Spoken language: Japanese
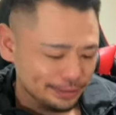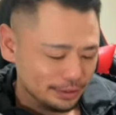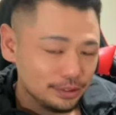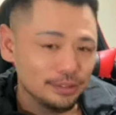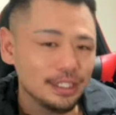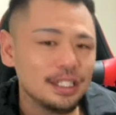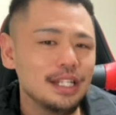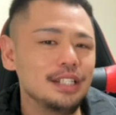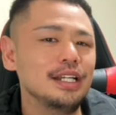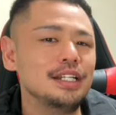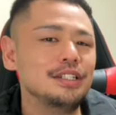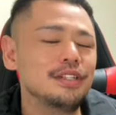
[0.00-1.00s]
うん、そんな
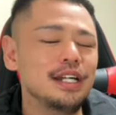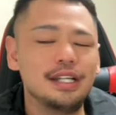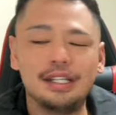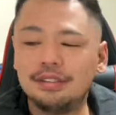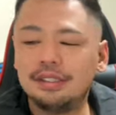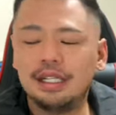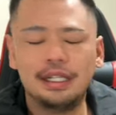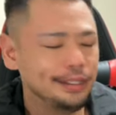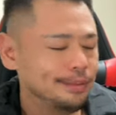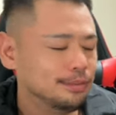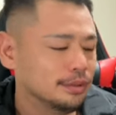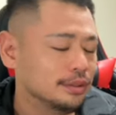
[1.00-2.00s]
簡単に抜かれるんな
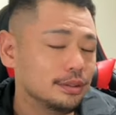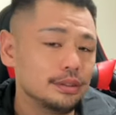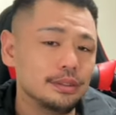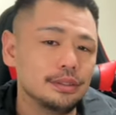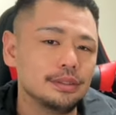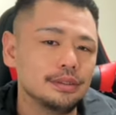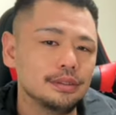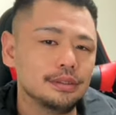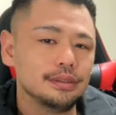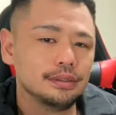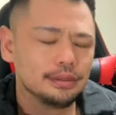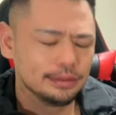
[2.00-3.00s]
らね、もう、
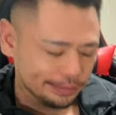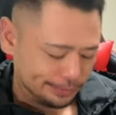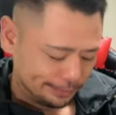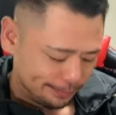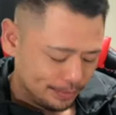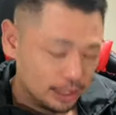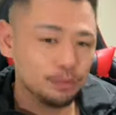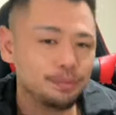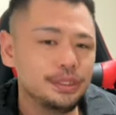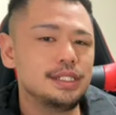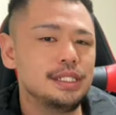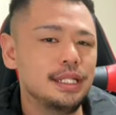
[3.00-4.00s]
うん、
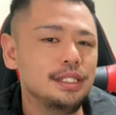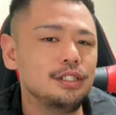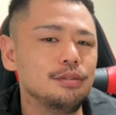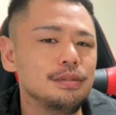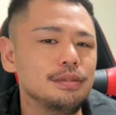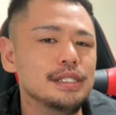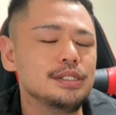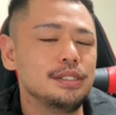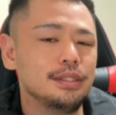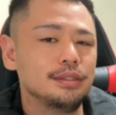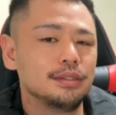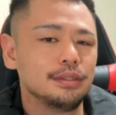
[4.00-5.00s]
ネトプリさんって呼びま
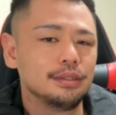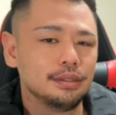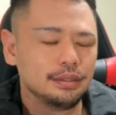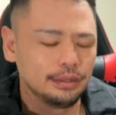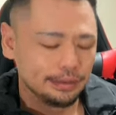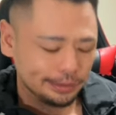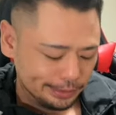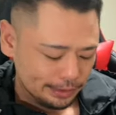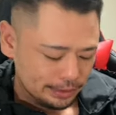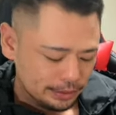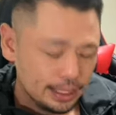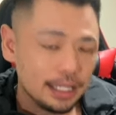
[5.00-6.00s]
すよ。
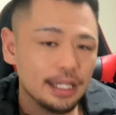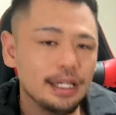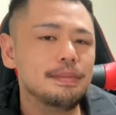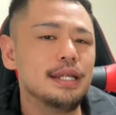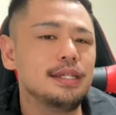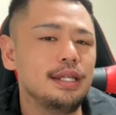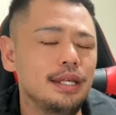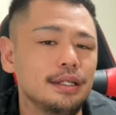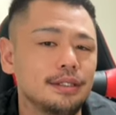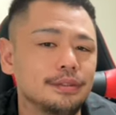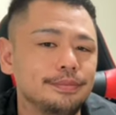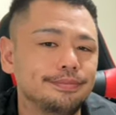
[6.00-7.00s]
逆らいませ
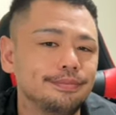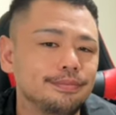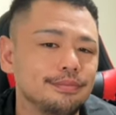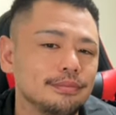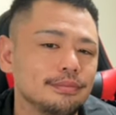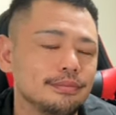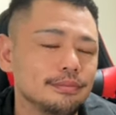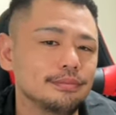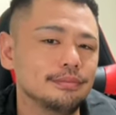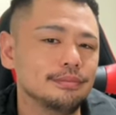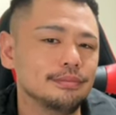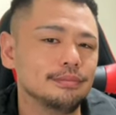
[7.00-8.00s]
ん。
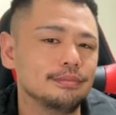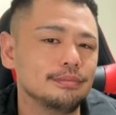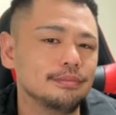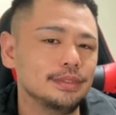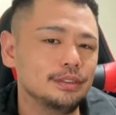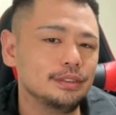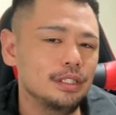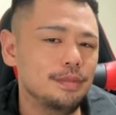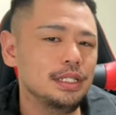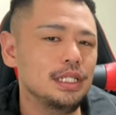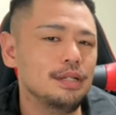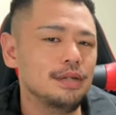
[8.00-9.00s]
うんそ
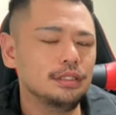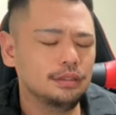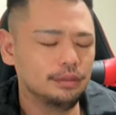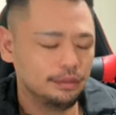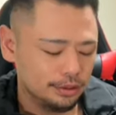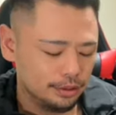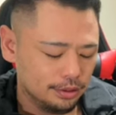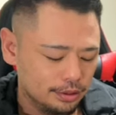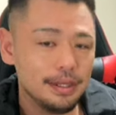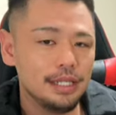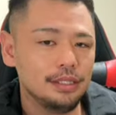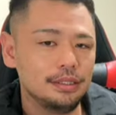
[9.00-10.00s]
れまではちょっ
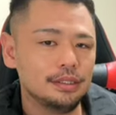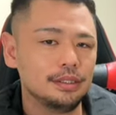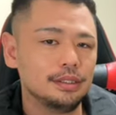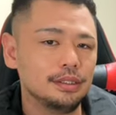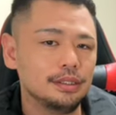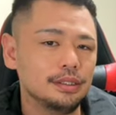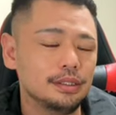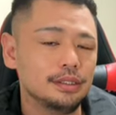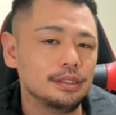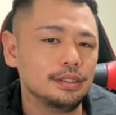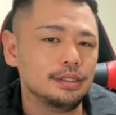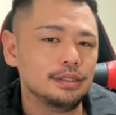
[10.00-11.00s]
と粘る。
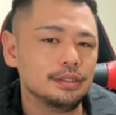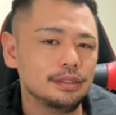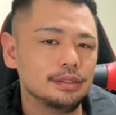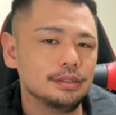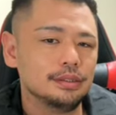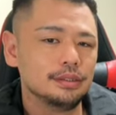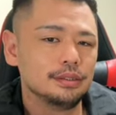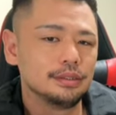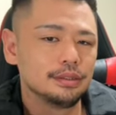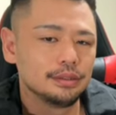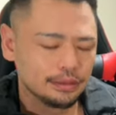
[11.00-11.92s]
うん